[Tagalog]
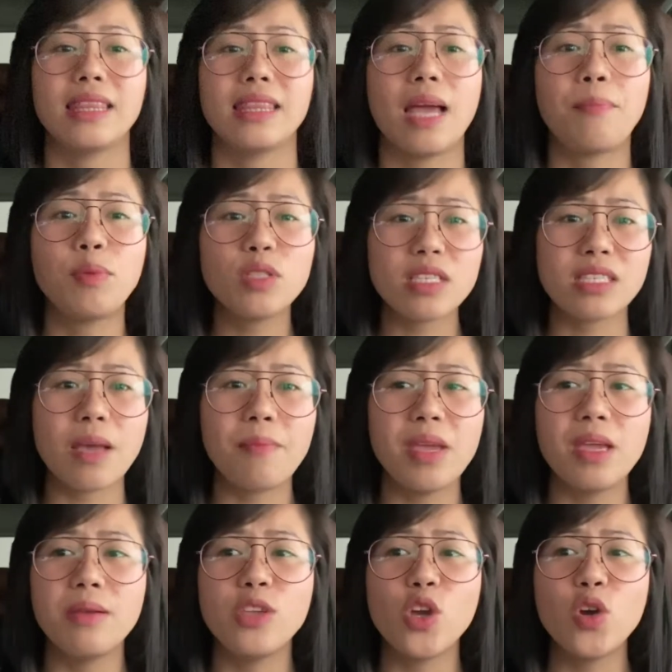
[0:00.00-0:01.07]
Tapos
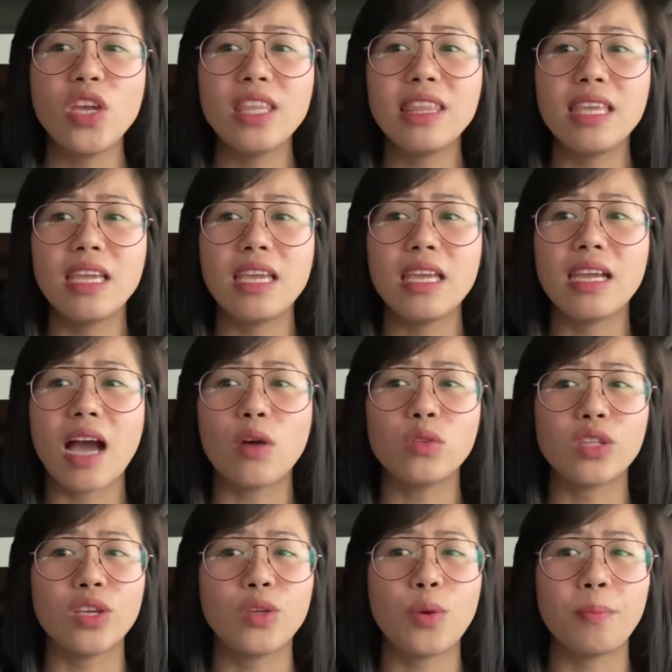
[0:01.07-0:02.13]
sasabihin nyo, hindi
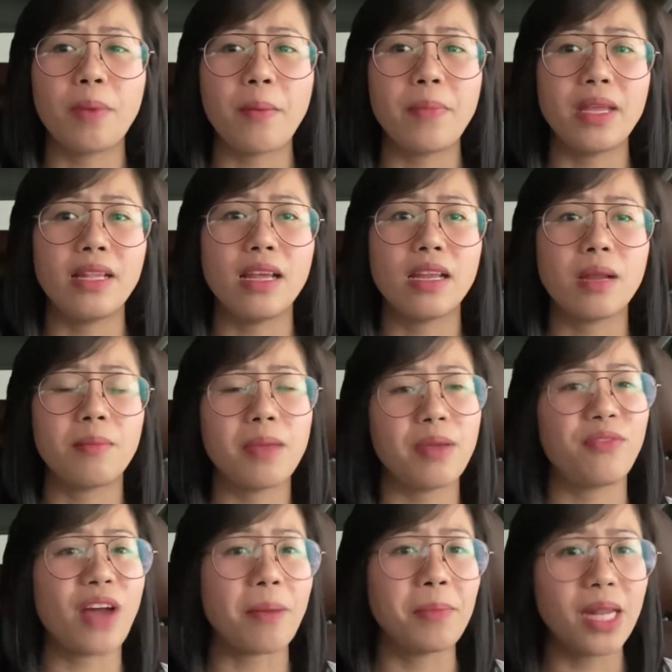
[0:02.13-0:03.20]
counted yung pamilya na may
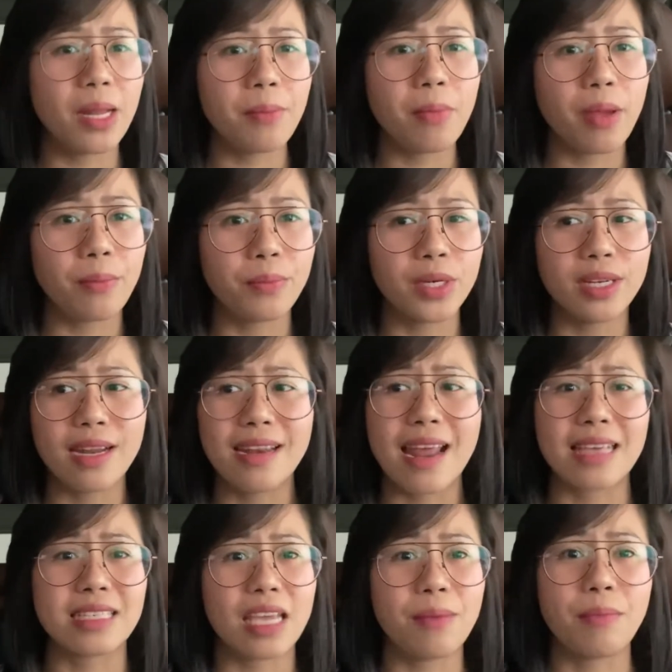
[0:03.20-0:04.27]
family member na
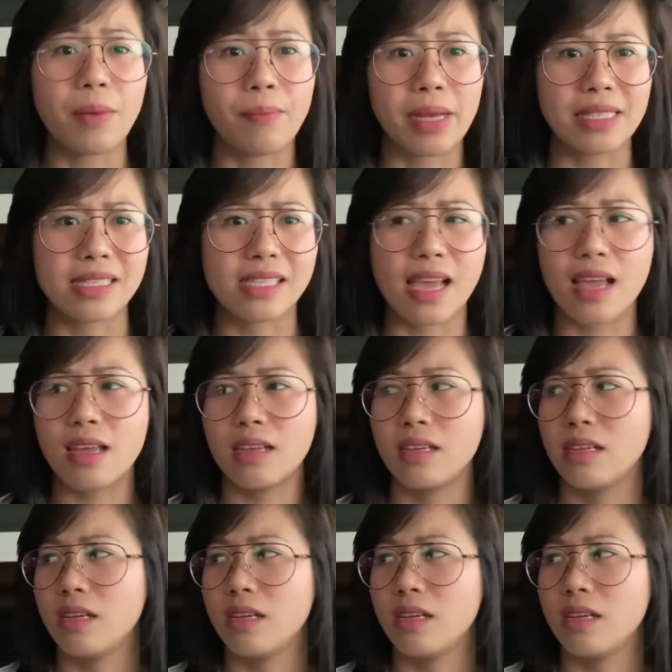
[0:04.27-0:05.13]
nasa ibang bansa.